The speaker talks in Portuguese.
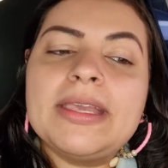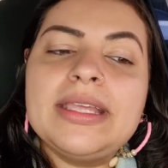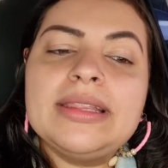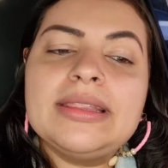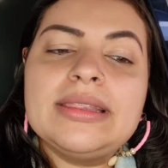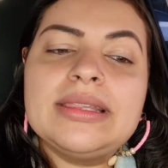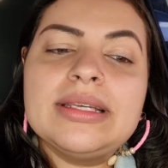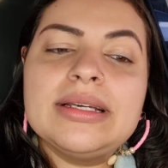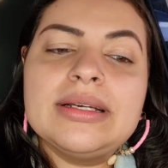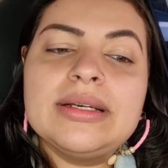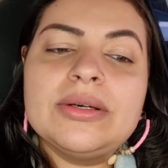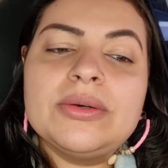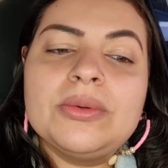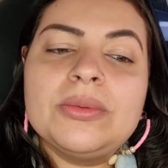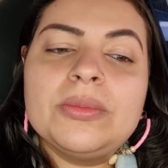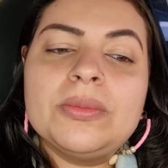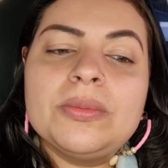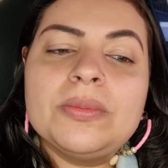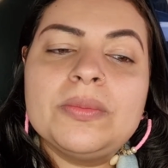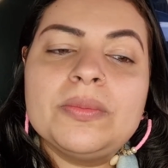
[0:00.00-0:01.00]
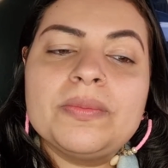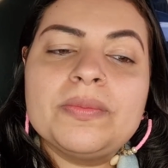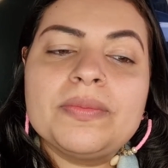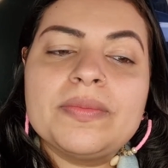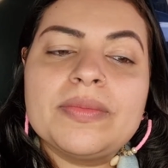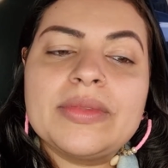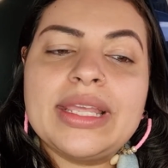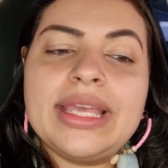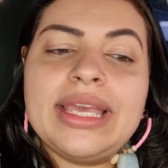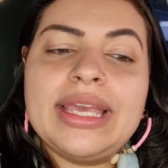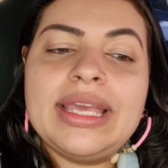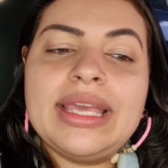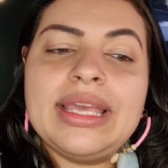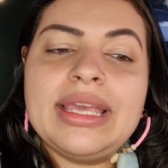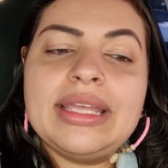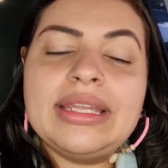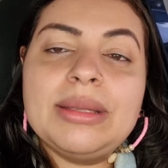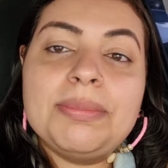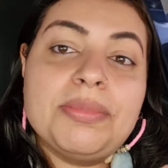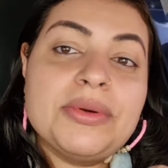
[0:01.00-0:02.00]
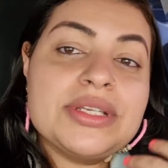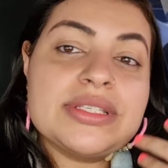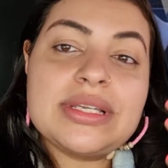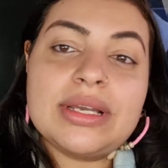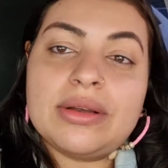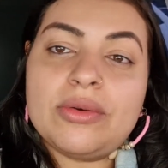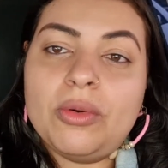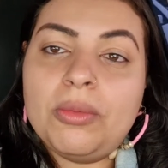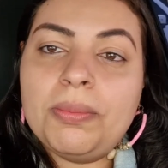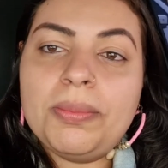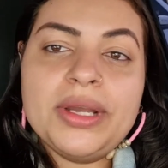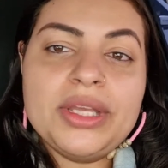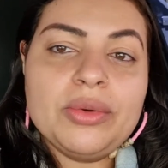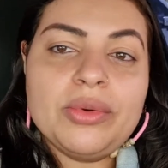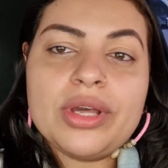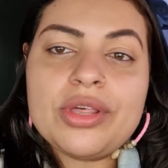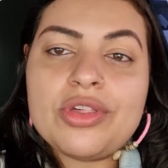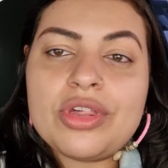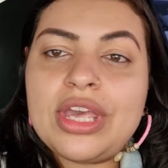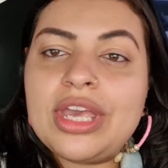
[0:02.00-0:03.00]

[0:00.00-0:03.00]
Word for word: Então, é, depois acompanhou a